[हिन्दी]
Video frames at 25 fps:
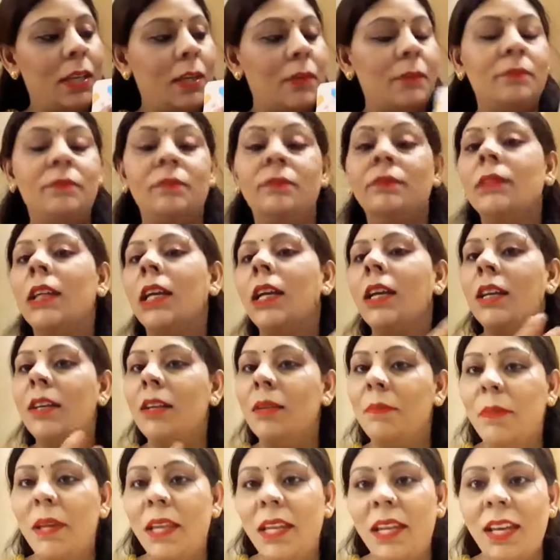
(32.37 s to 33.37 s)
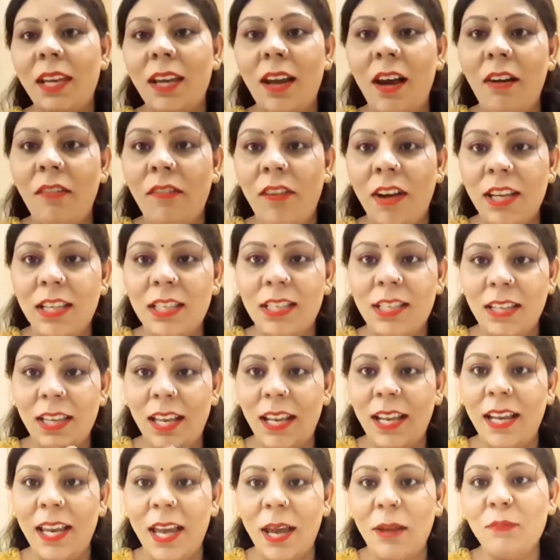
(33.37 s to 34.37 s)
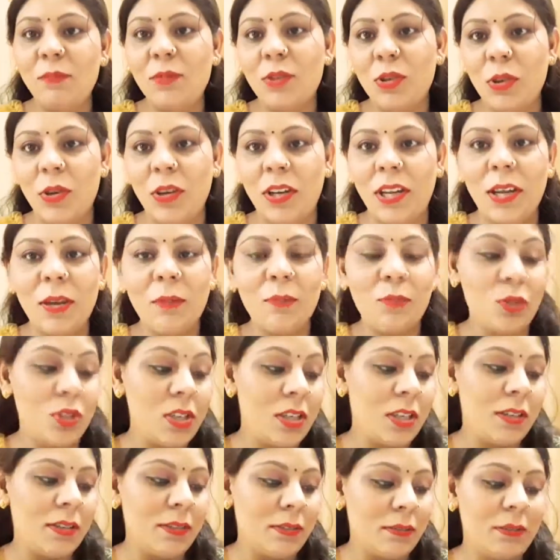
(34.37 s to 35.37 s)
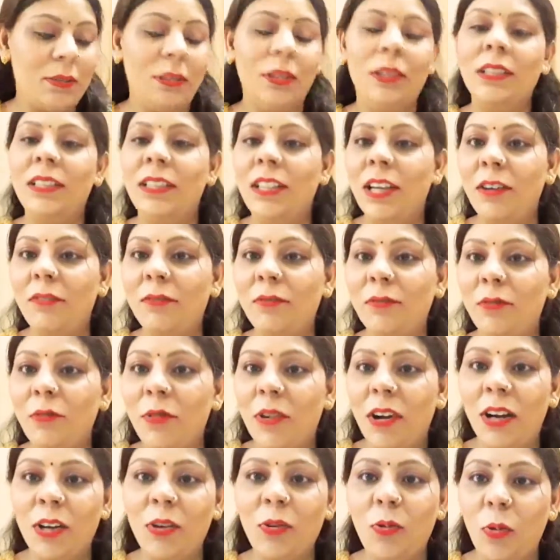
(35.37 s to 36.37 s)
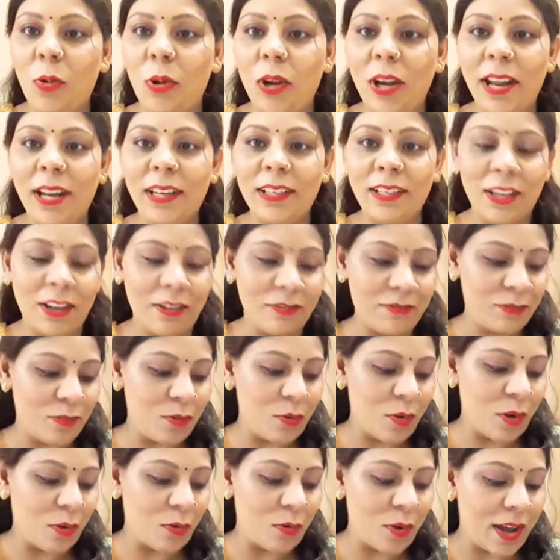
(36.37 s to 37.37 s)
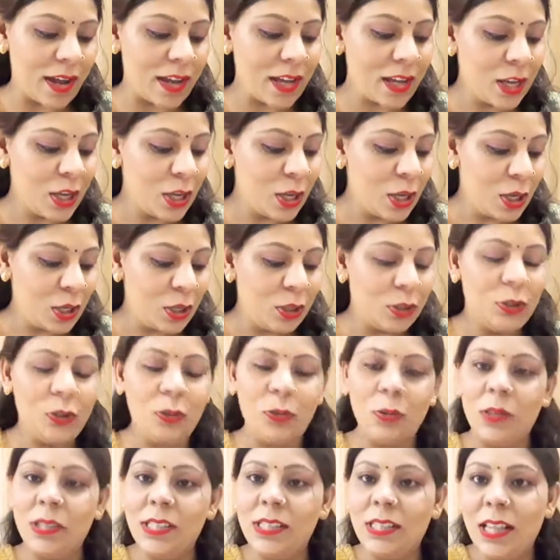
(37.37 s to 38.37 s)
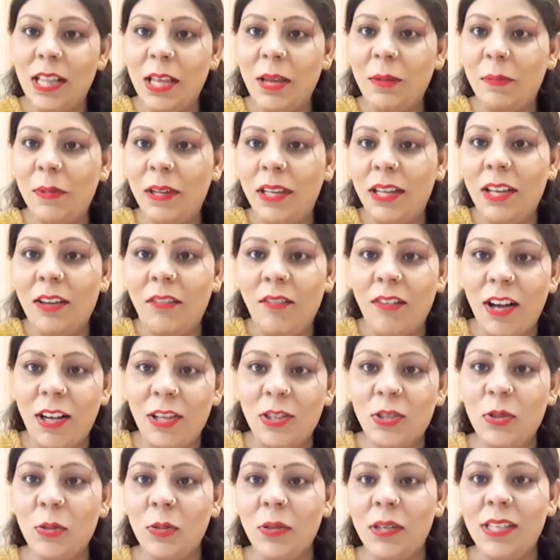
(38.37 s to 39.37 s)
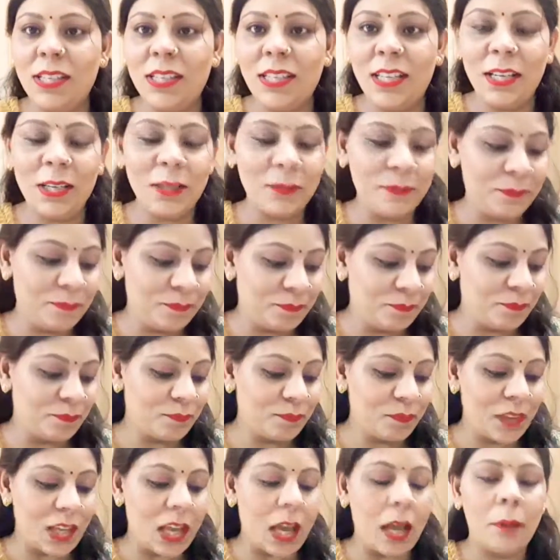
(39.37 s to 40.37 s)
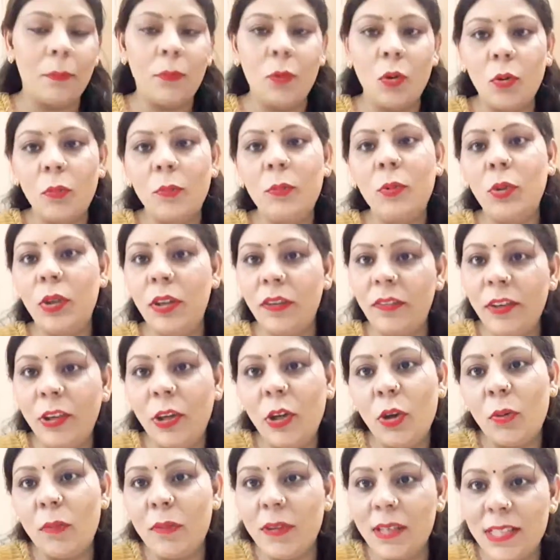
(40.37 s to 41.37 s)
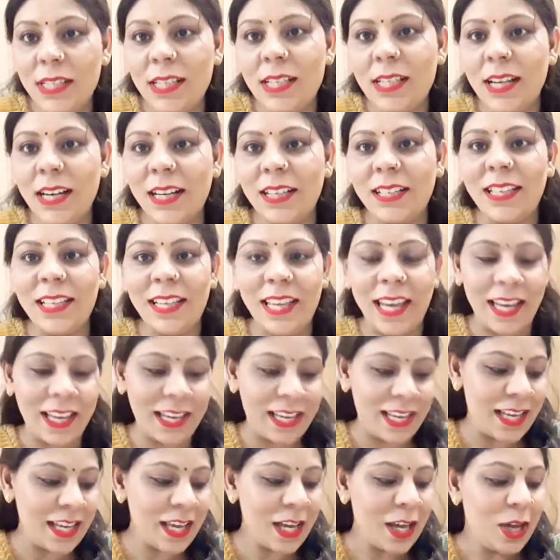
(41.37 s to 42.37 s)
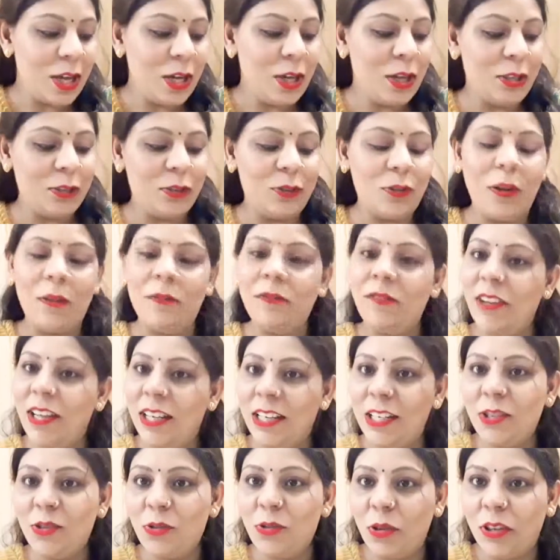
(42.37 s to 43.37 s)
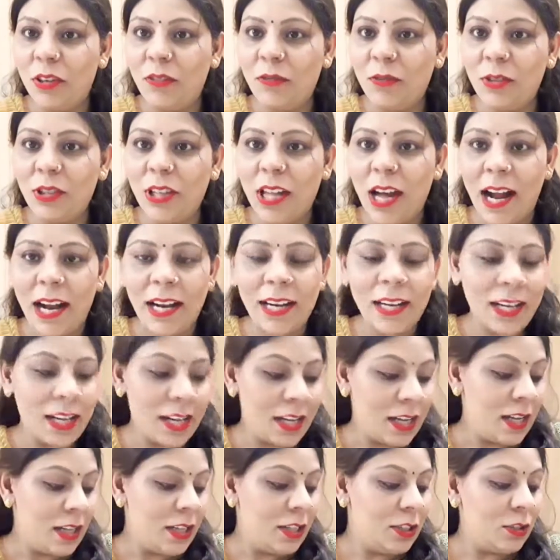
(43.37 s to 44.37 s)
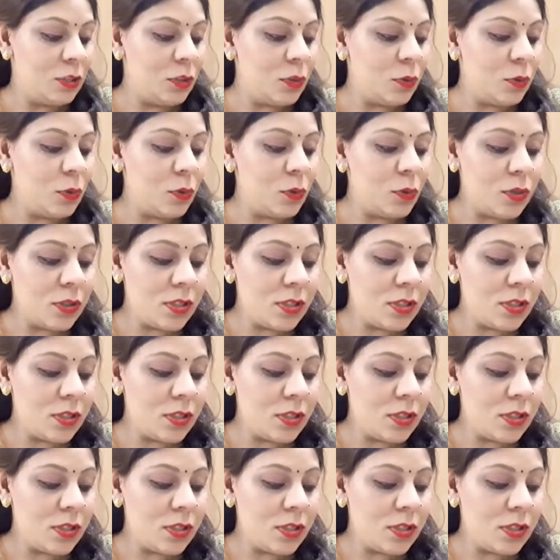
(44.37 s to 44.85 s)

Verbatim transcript: ये मेरी आवाज़ के लिए आई एम सॉरी मुझे कफ़ हुआ कोल्ड एंड कफ़ हुआ हुआ है तो इसलिए मेरी आवाज़ थोड़ी सी आपको पूरे वीडियो में इसी तरह दिखेगी तो आई एम वेरी सॉरी फॉर दैट तो